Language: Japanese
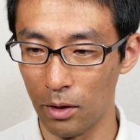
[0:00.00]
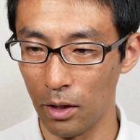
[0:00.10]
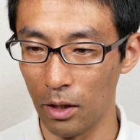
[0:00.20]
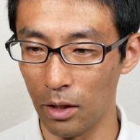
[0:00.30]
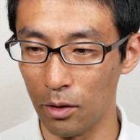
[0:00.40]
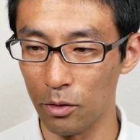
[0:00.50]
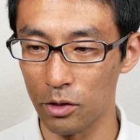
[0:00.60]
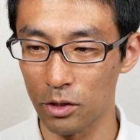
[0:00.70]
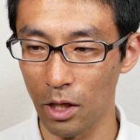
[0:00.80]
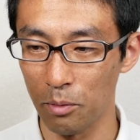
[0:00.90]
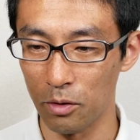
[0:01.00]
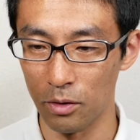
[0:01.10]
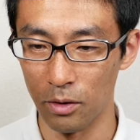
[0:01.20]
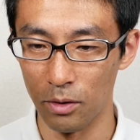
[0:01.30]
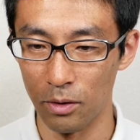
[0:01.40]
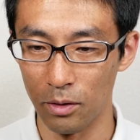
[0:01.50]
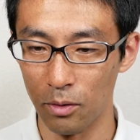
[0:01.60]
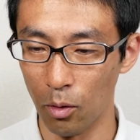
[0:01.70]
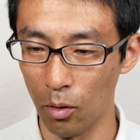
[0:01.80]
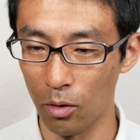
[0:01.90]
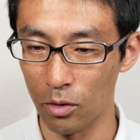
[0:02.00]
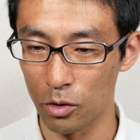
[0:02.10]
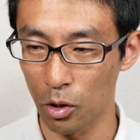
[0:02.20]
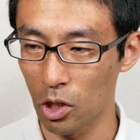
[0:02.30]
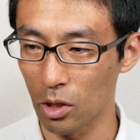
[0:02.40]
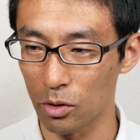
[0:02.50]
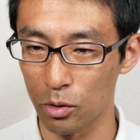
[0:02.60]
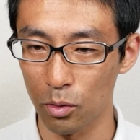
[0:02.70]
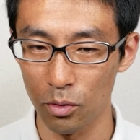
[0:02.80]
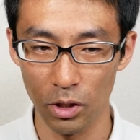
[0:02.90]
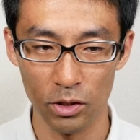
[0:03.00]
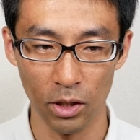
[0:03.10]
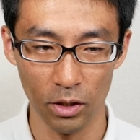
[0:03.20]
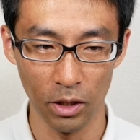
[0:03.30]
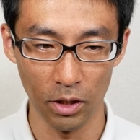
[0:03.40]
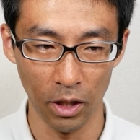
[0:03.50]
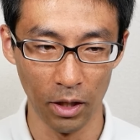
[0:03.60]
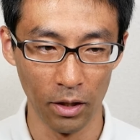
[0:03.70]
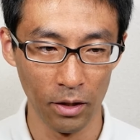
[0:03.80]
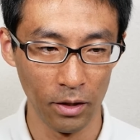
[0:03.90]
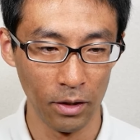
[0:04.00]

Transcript: えー、ノイズテーブルを初期化するところで使っていて